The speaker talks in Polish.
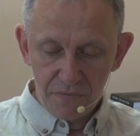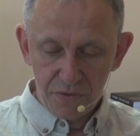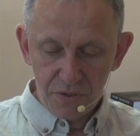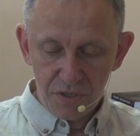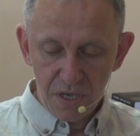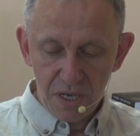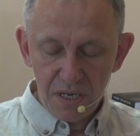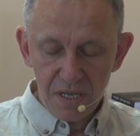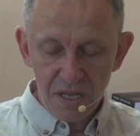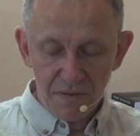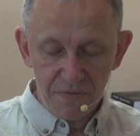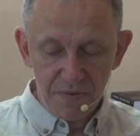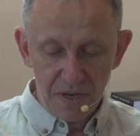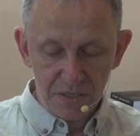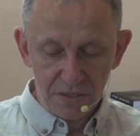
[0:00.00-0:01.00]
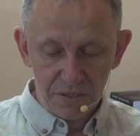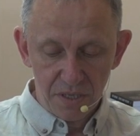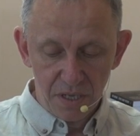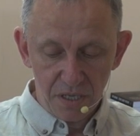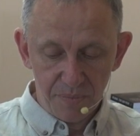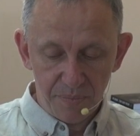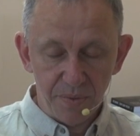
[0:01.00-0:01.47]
wzięli na warsztat